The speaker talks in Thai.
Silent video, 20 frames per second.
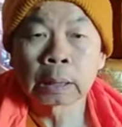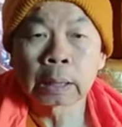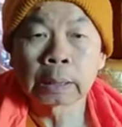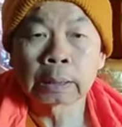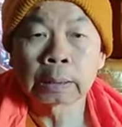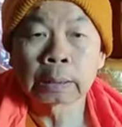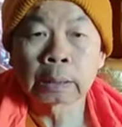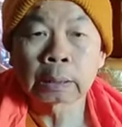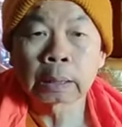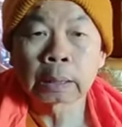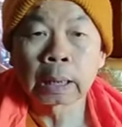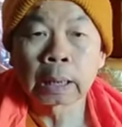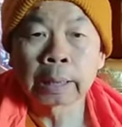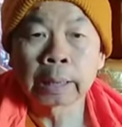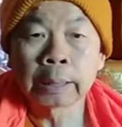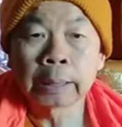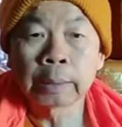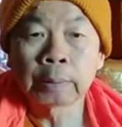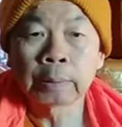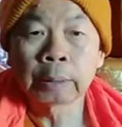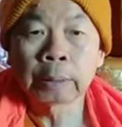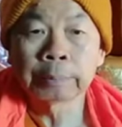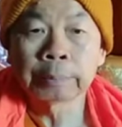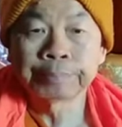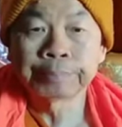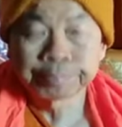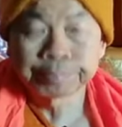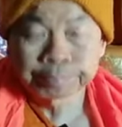ล้จะตายเดียวเนี่ย